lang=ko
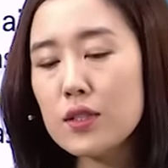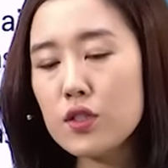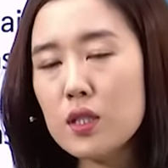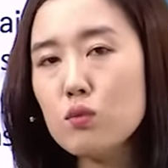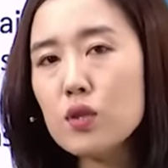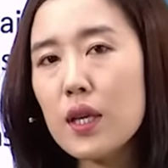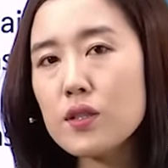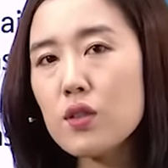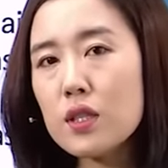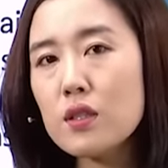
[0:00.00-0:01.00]

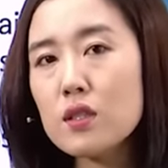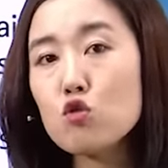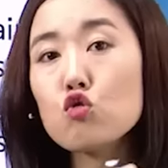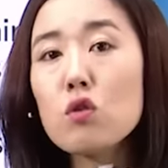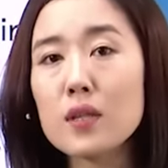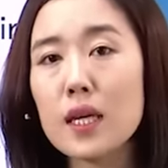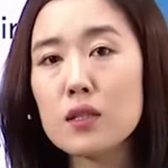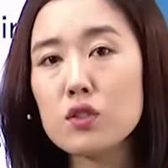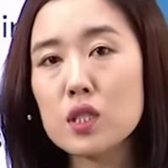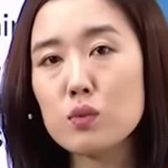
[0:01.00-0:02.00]
질문에서 있는 주어나
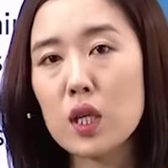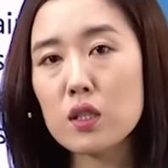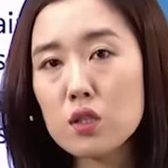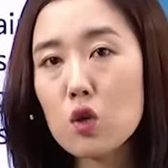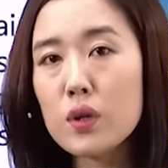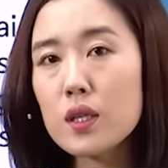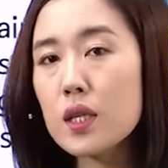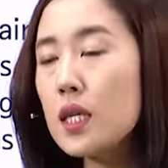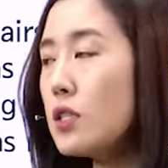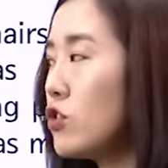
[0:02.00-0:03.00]
질문의 끝어휘를